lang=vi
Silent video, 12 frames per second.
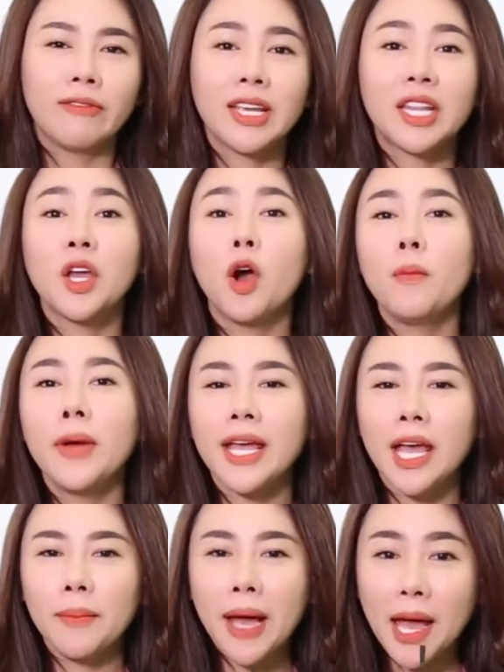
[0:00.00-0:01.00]
Vậy thì
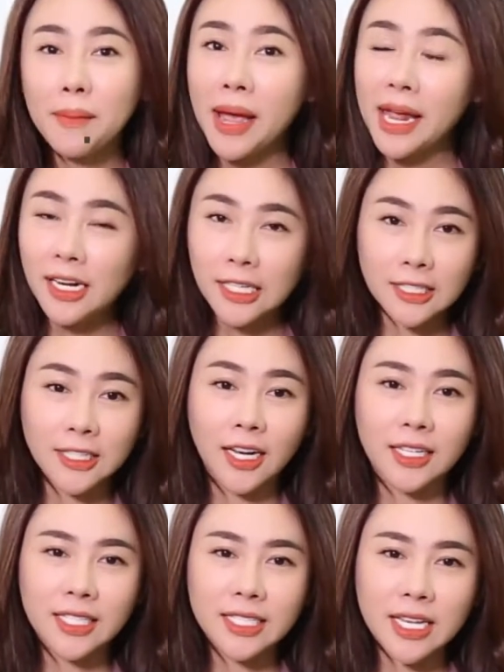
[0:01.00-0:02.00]
omega 3 mang đến những
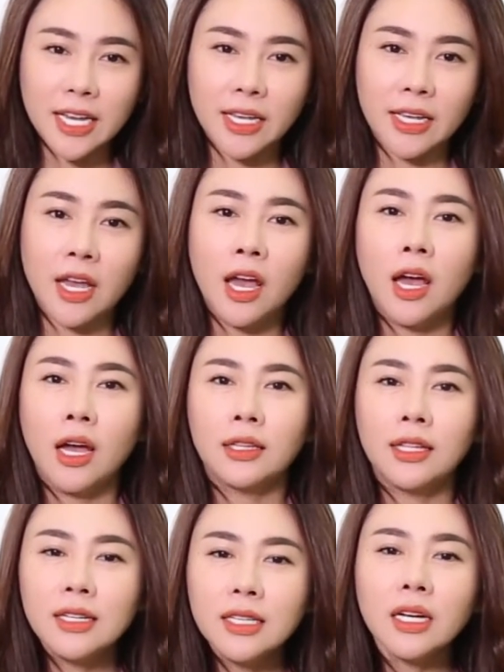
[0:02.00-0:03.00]
lợi ích gì?
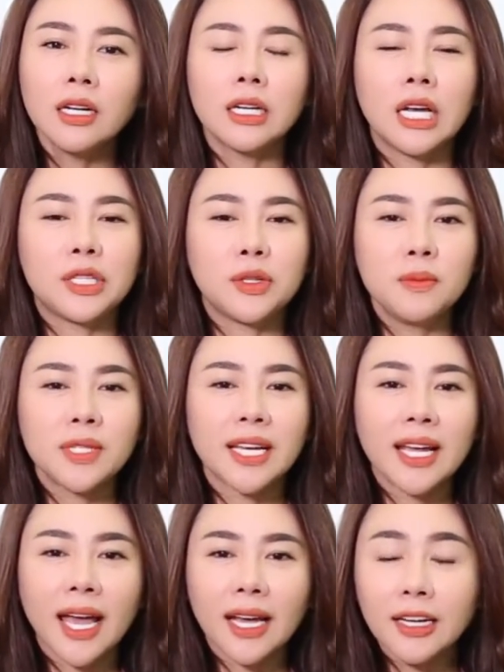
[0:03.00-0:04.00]
Thứ nhất là chúng
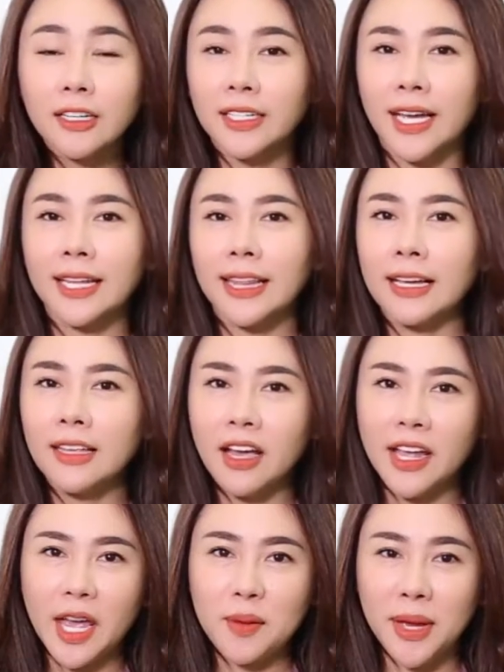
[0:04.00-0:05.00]
sẽ ngăn ngừa các tác
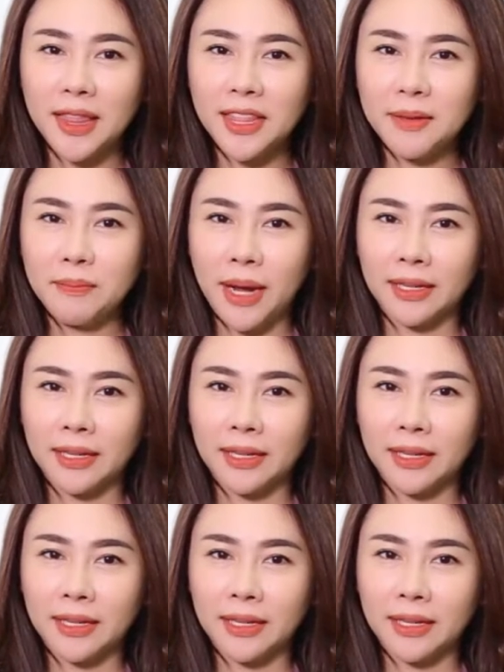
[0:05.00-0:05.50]
nhân gây bệnh tim